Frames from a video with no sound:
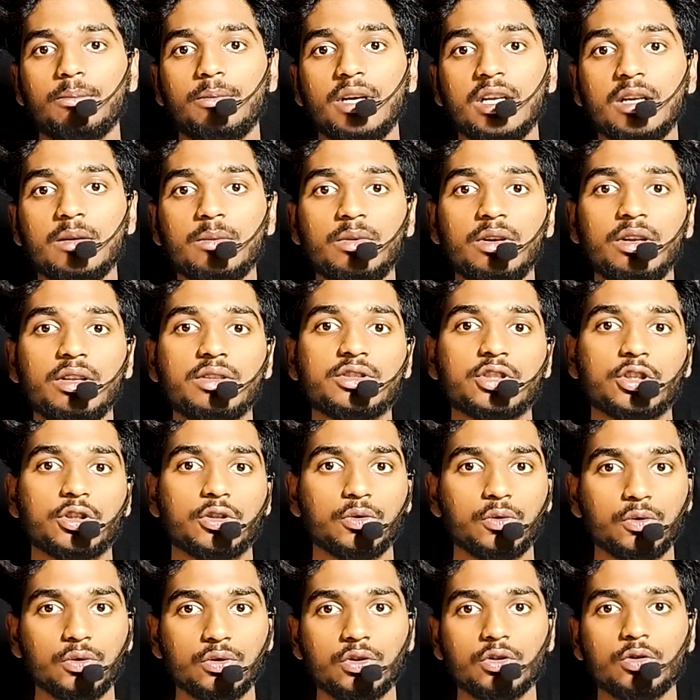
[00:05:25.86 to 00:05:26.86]
బైబిల్
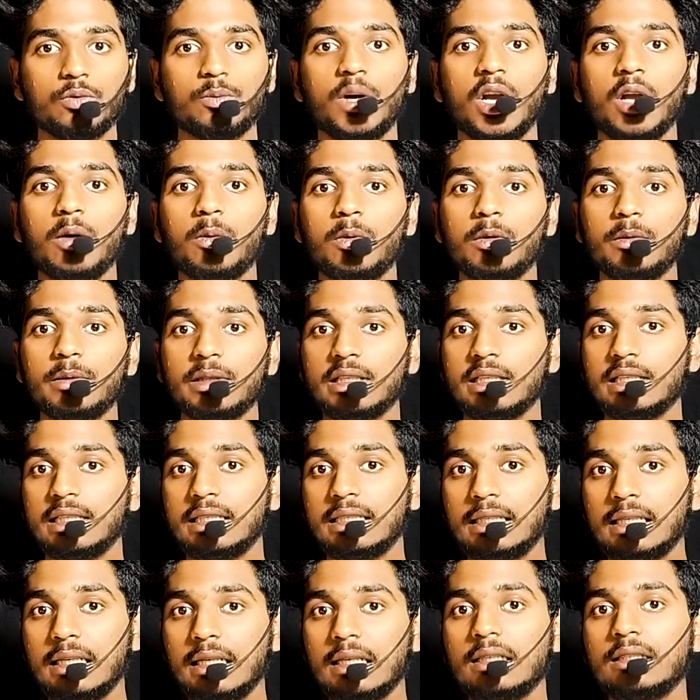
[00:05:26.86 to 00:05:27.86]
చదువుతూ బైబిల్ మీద
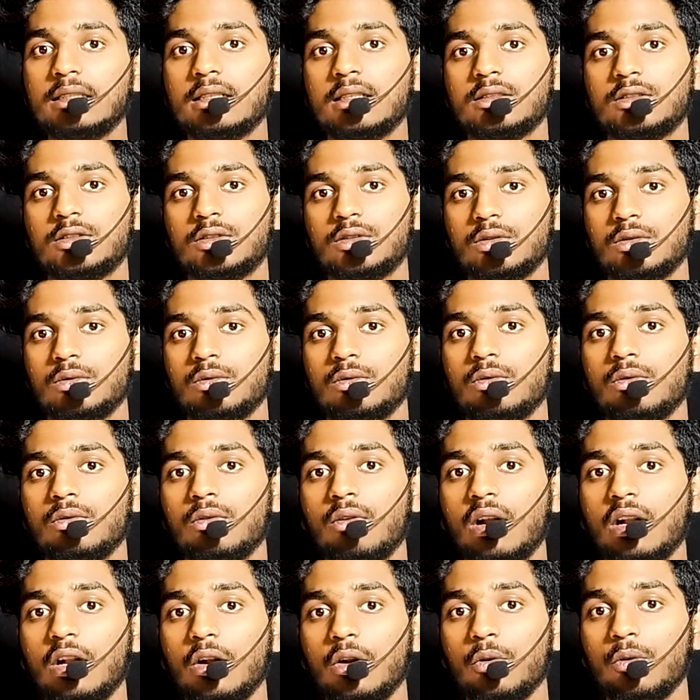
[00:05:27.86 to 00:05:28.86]
డిగ్రీలు చేస్తూ
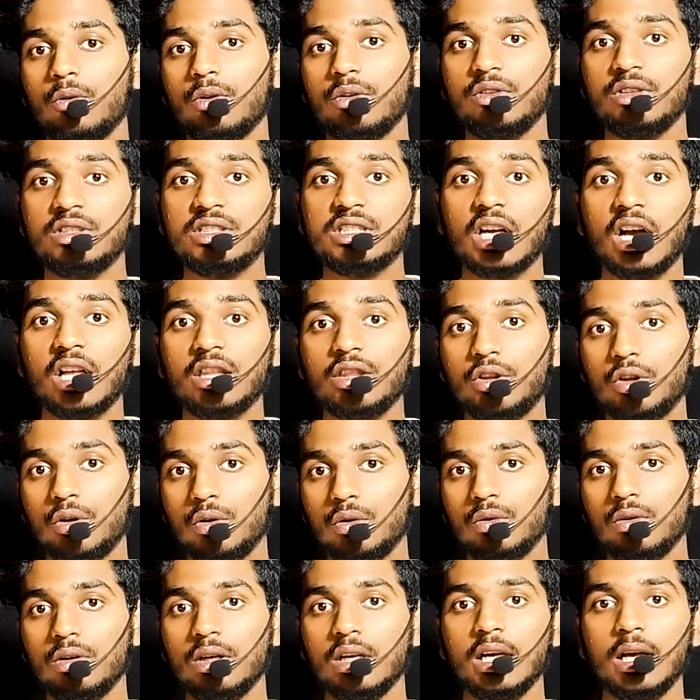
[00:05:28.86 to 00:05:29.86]
వాటిలో
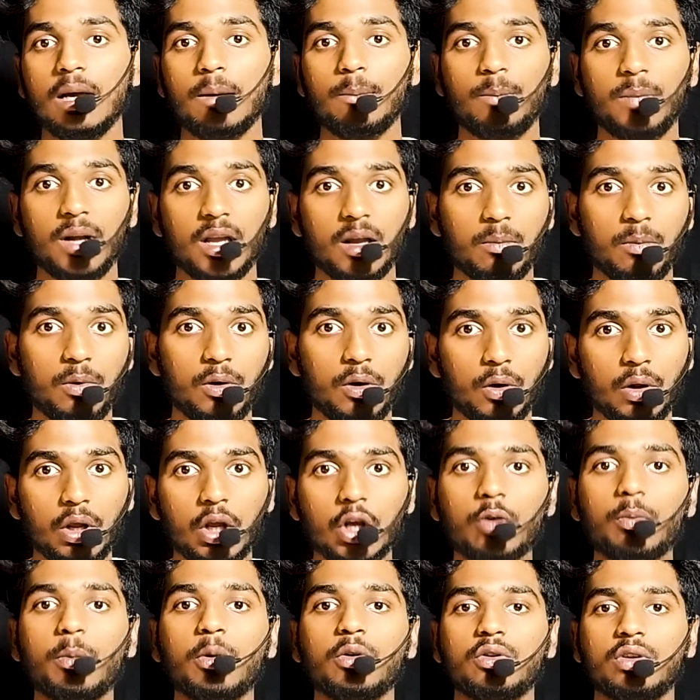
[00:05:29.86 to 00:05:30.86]
విద్యార్థులు బైబిల్లో
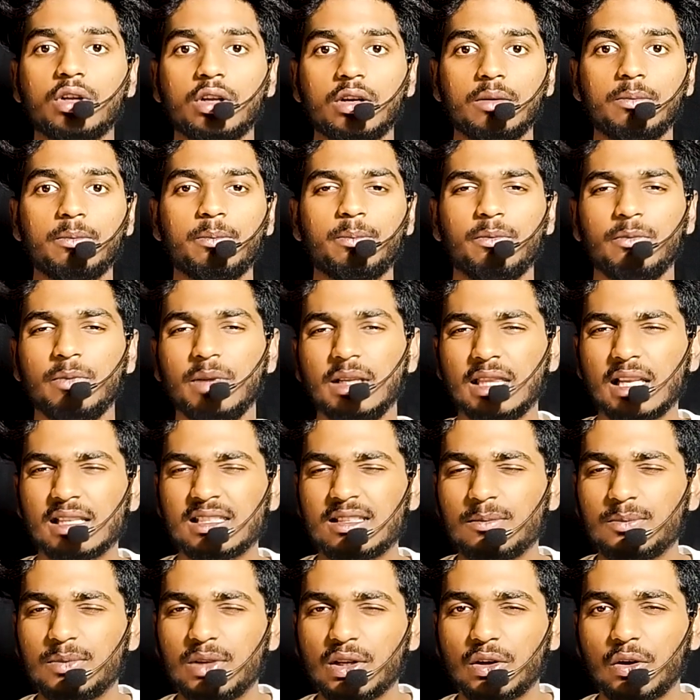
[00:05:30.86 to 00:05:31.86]
ఎక్కువ మంది ఉన్నారు మిగతా
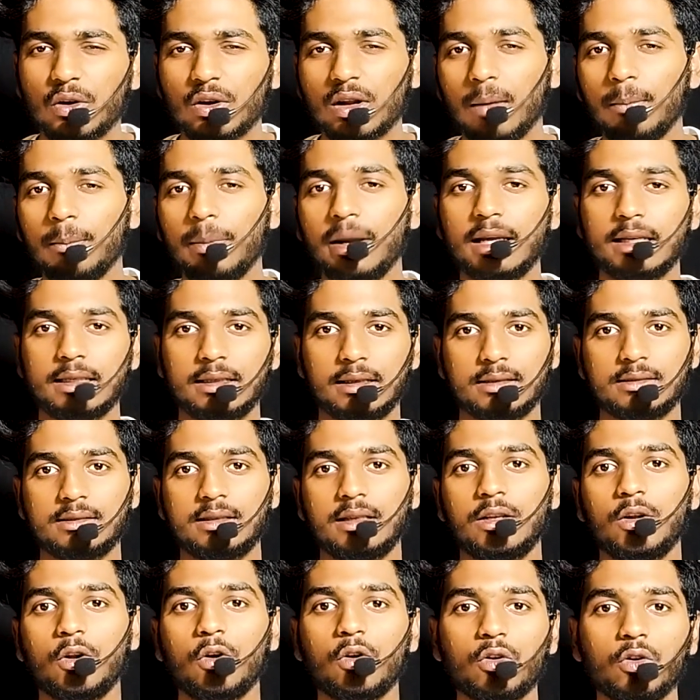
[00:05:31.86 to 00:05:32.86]
సబ్జెక్టులు కంపేర్ చేస్తే
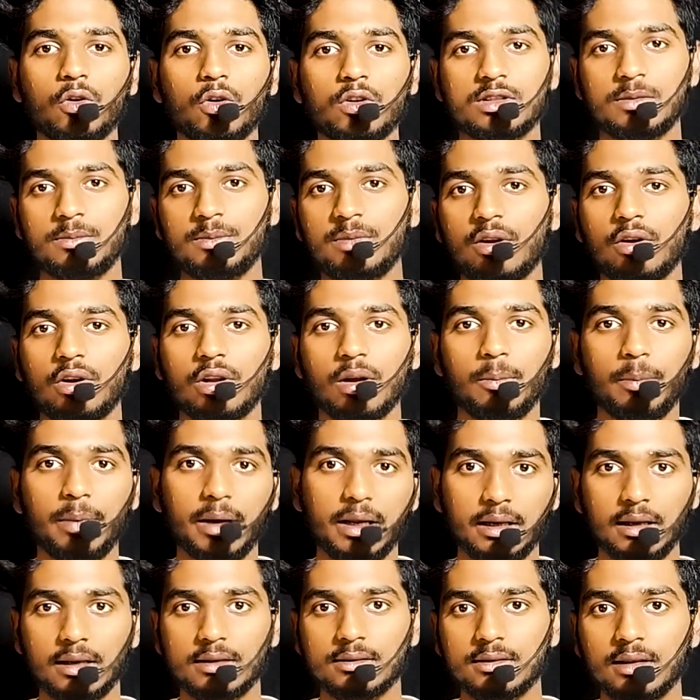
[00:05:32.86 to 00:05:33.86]
ఈ లోకంలో సబ్జెక్టులు
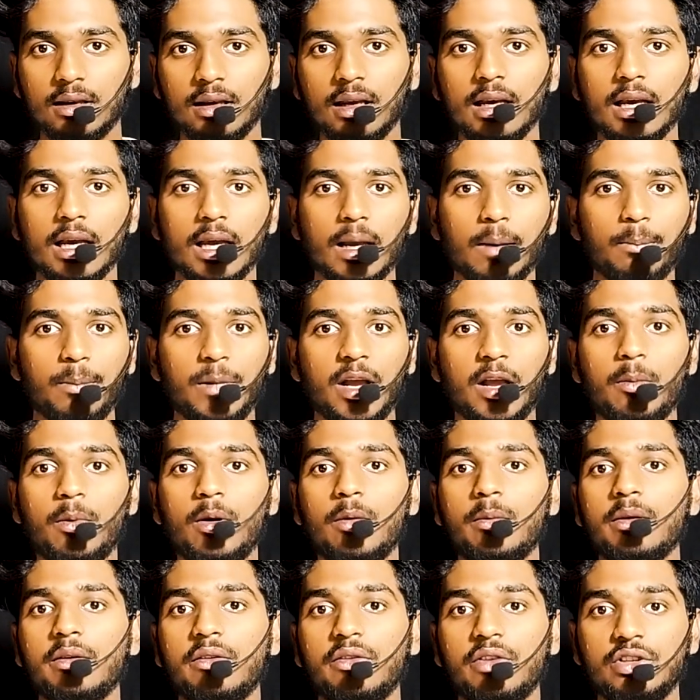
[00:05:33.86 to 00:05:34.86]
కంపేర్ చేస్తే
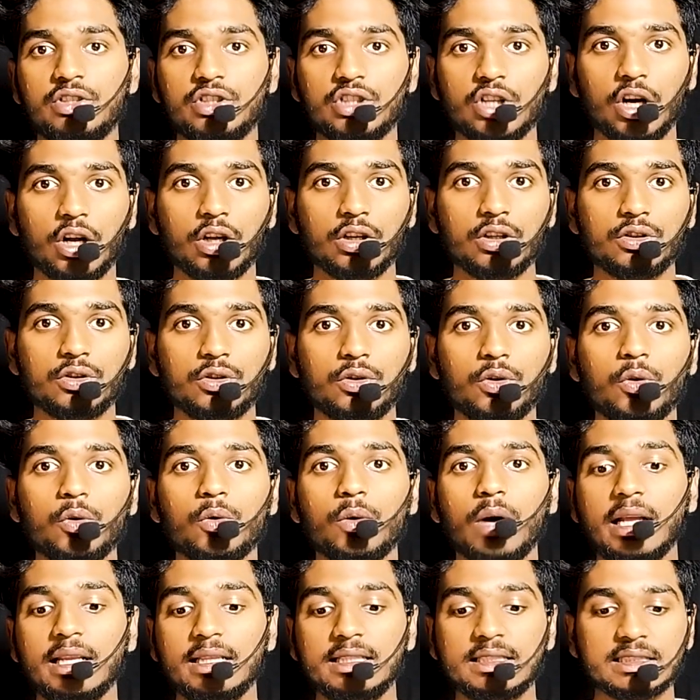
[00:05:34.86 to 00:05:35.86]
బైబిల్ మీద విద్యార్థులు
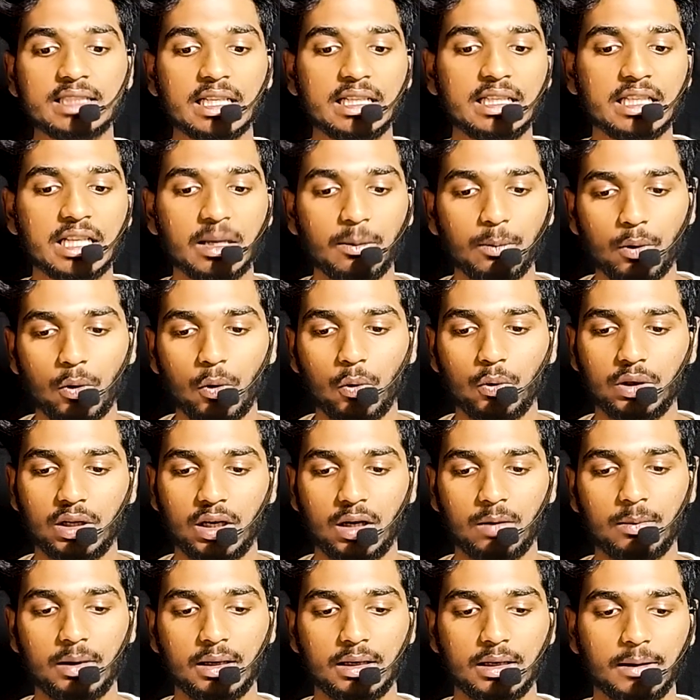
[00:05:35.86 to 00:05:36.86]
అత్యధికంగా
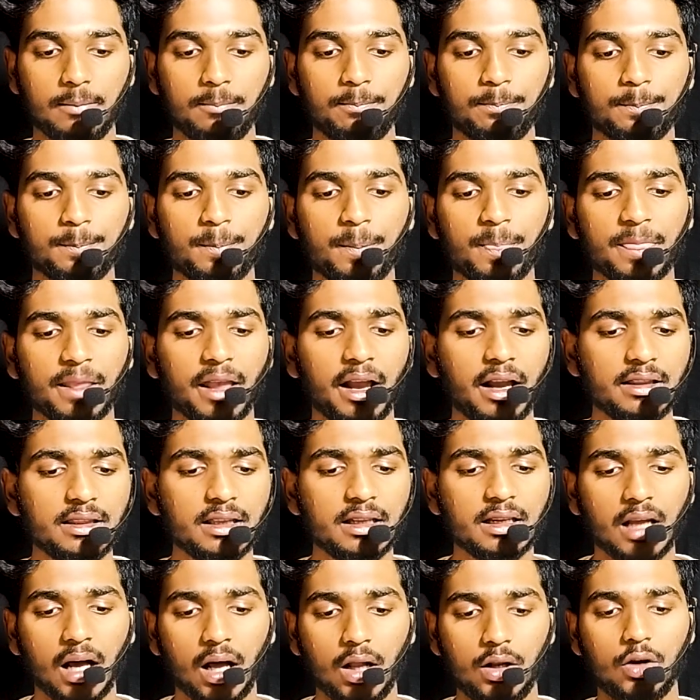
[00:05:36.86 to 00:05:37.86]
ఉన్నారనమాట అయితే
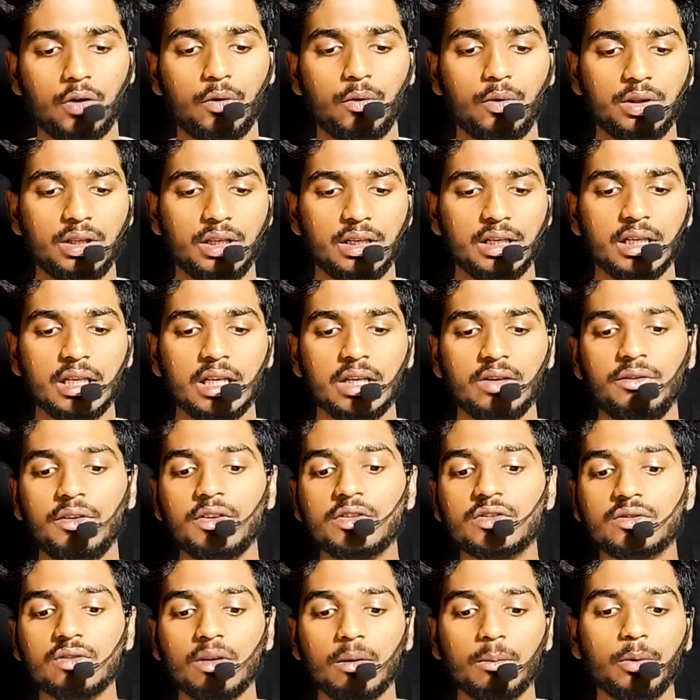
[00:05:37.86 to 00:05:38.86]
నాలుగవది
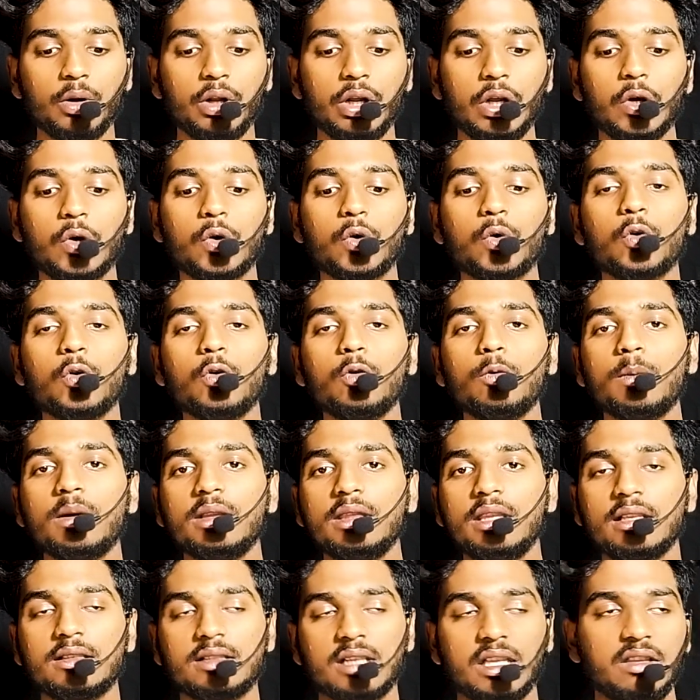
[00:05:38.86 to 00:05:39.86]
విశ్వంలో ఎక్కువ
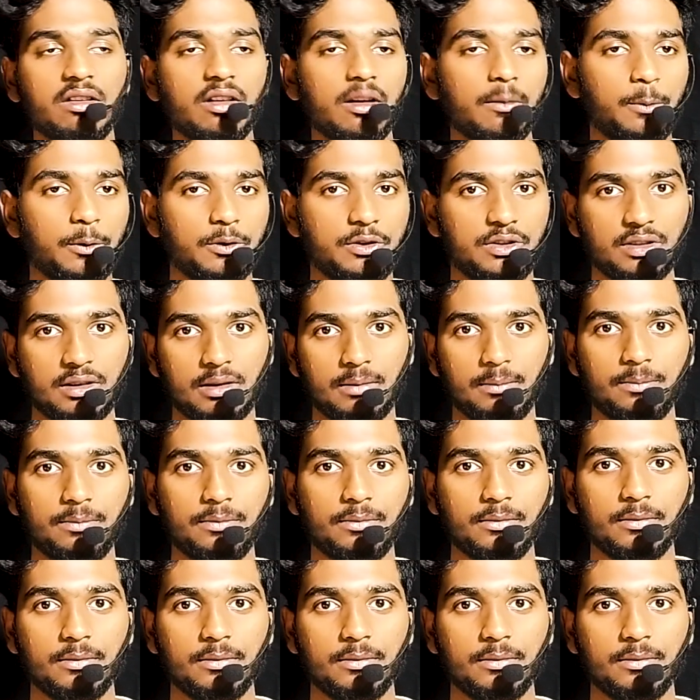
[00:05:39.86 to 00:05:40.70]
మంది చదివే పుస్తకం